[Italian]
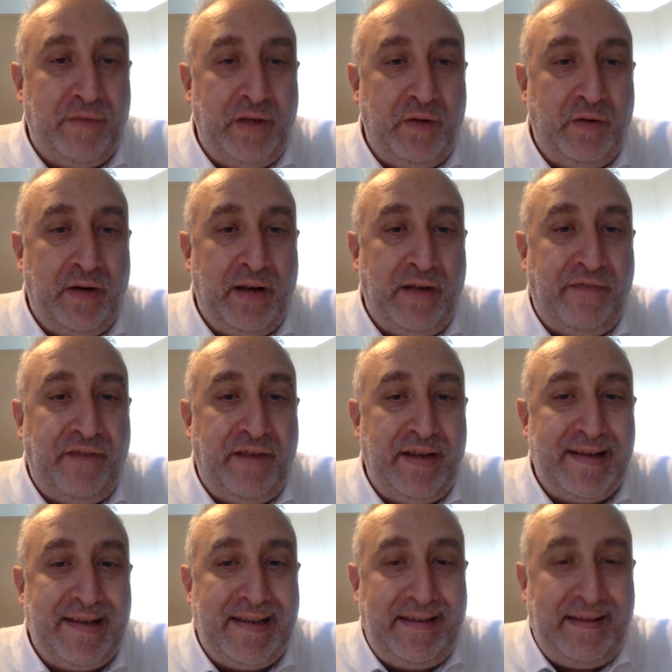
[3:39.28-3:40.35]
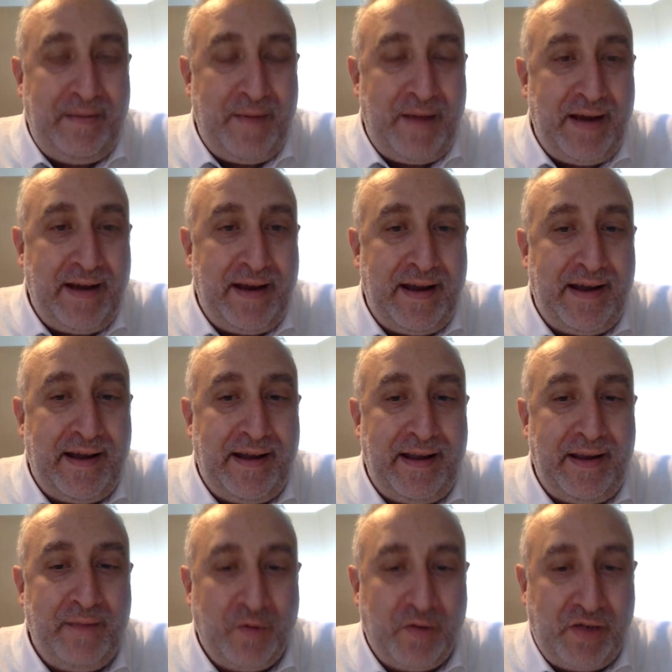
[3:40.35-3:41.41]
di un fine settimana
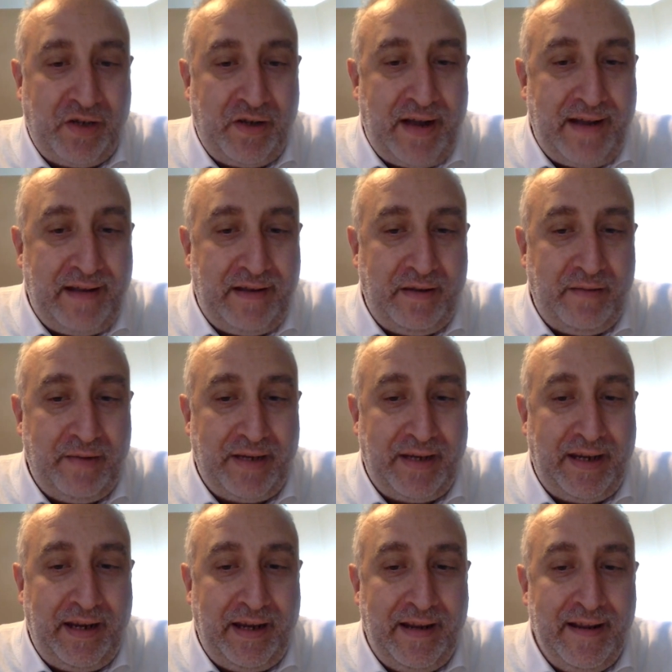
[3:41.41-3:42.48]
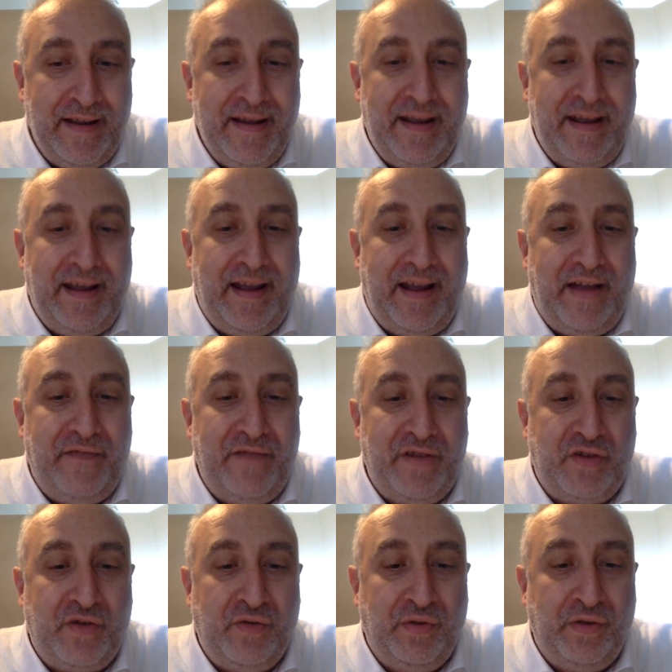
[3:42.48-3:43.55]
emozionante per chi eh, ha
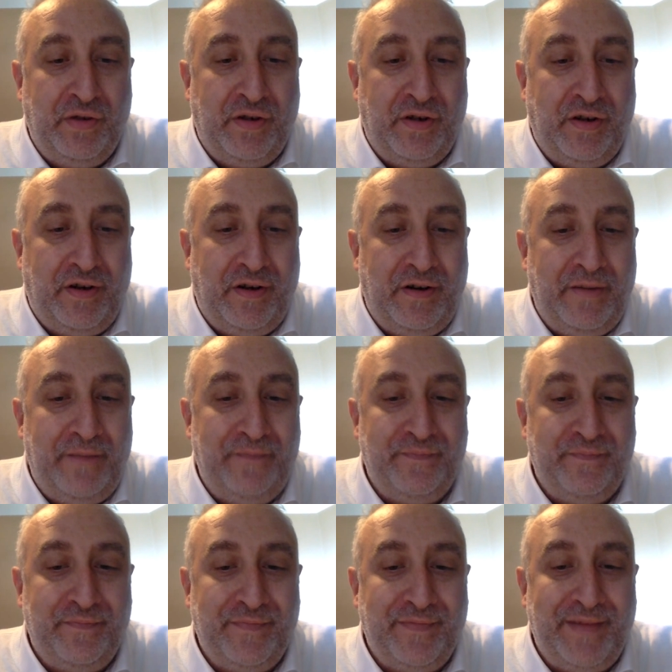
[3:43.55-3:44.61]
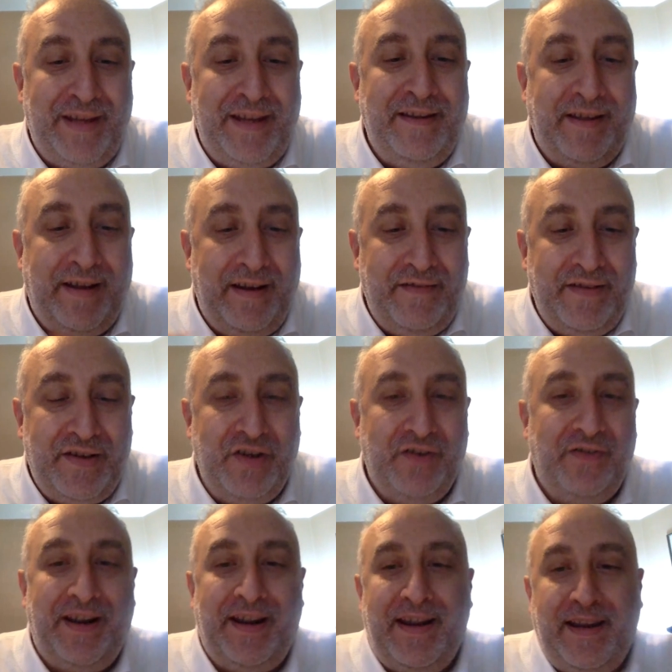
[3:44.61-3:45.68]
vissuto mh, in
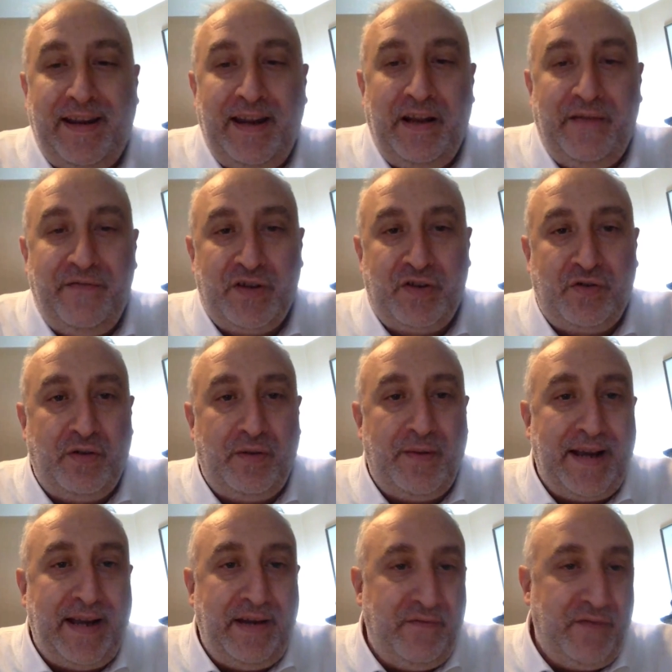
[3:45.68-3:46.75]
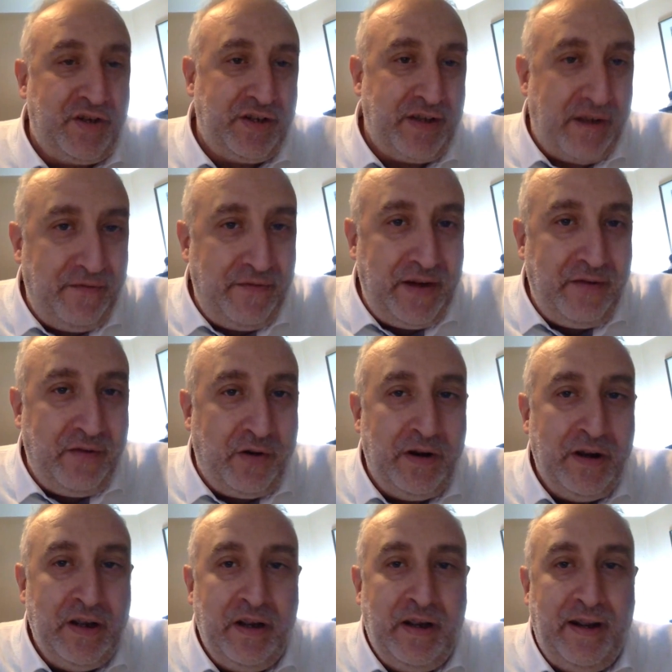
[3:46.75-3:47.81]
televisione e chi l'ha vissuto magari invece dal
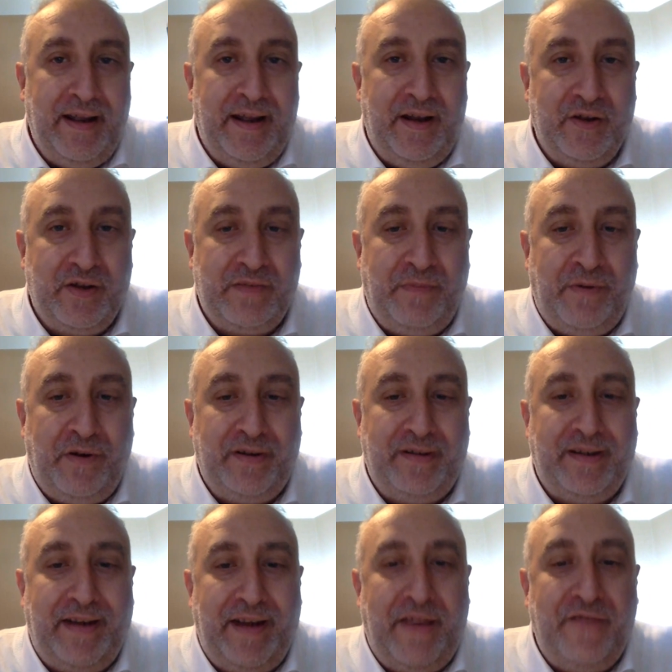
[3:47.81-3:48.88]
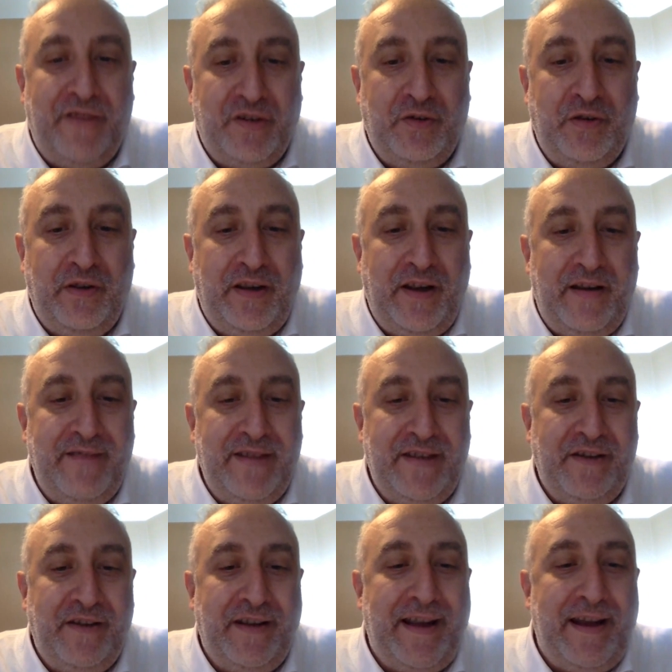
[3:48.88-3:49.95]
vivo eh, lo sport chi ha vissuto in
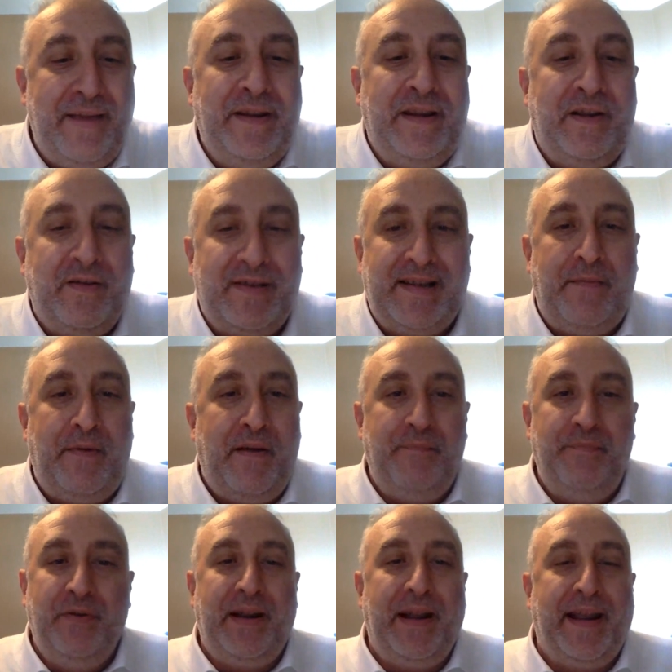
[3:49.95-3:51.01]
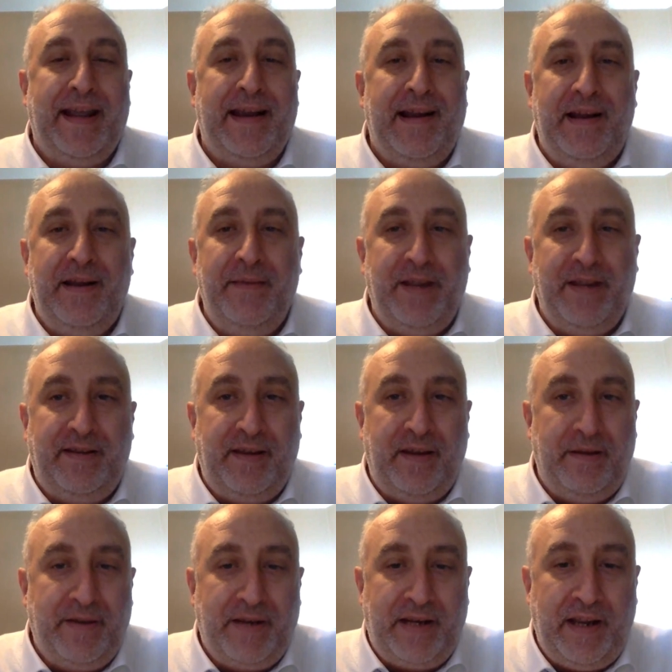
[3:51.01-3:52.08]
televisione chiaramente non sapeva più che canale
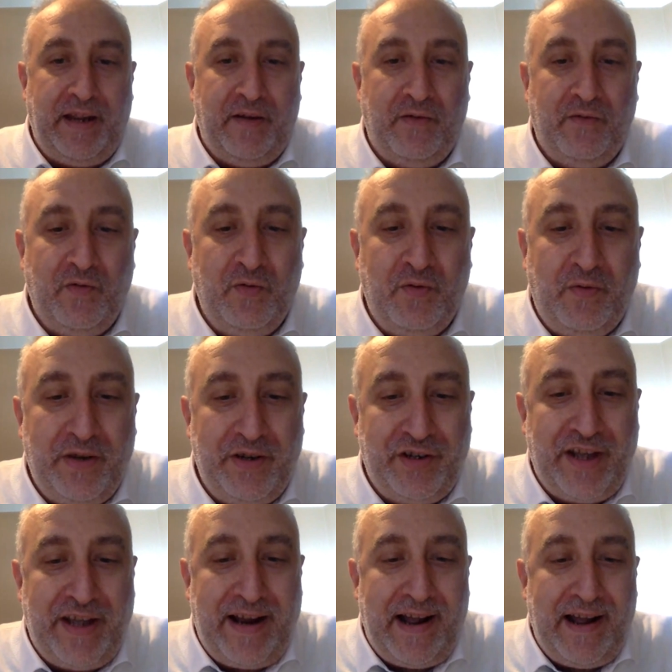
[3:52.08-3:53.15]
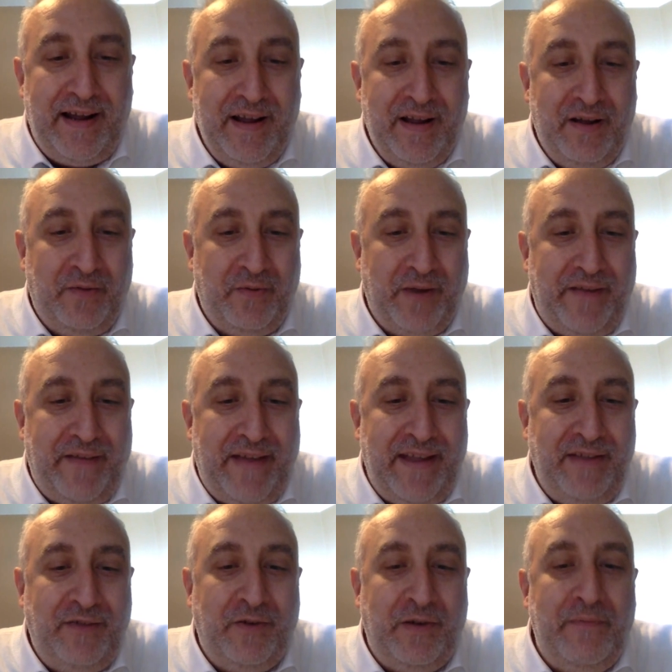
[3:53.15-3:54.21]
mettere perché ovunque c'era un
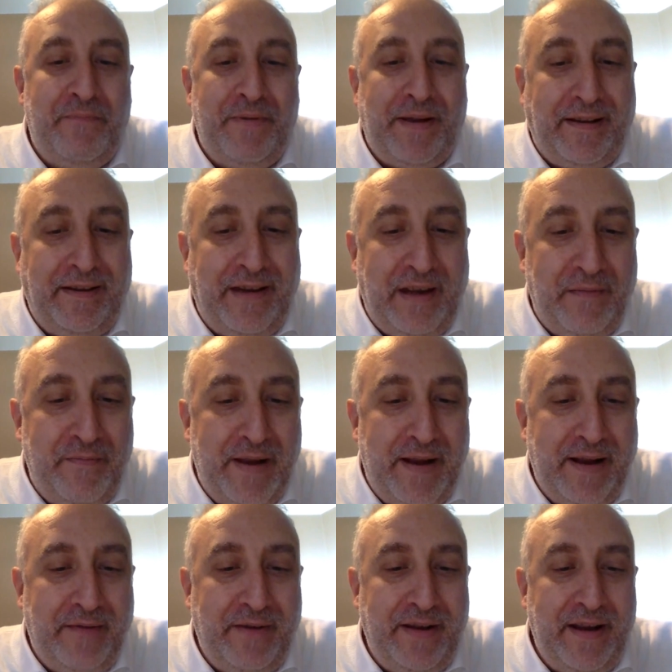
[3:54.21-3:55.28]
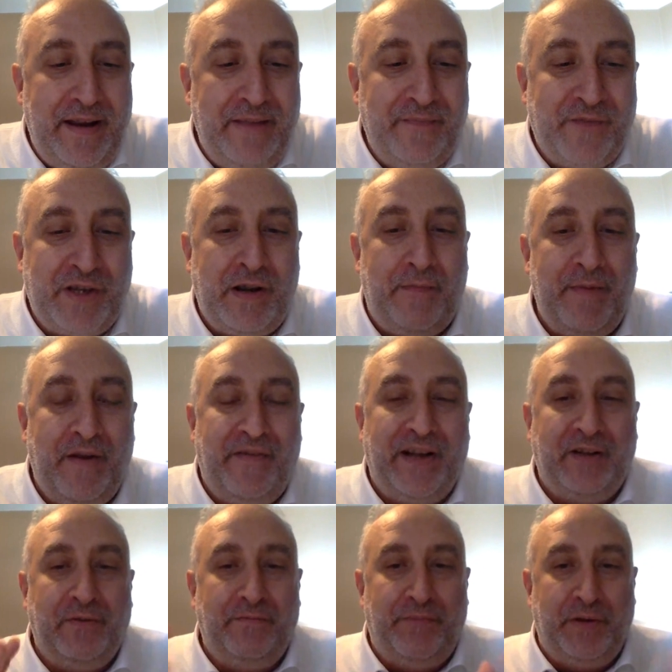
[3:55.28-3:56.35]
evento imperdibile, quindi non abbiamo
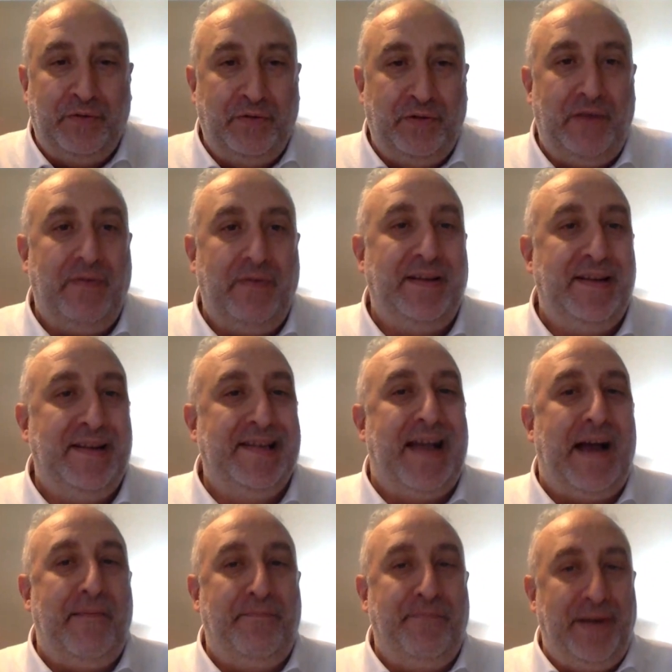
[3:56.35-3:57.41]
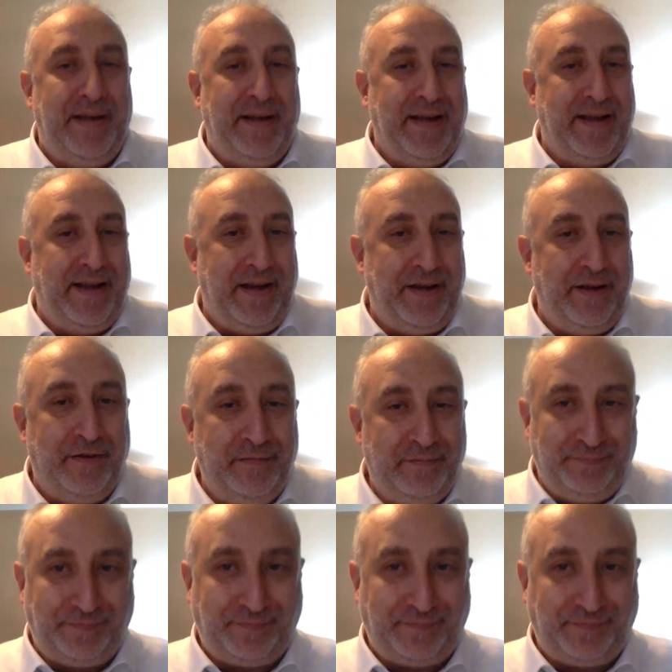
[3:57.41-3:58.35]
fatto un po' tutti quanti zapping, credo.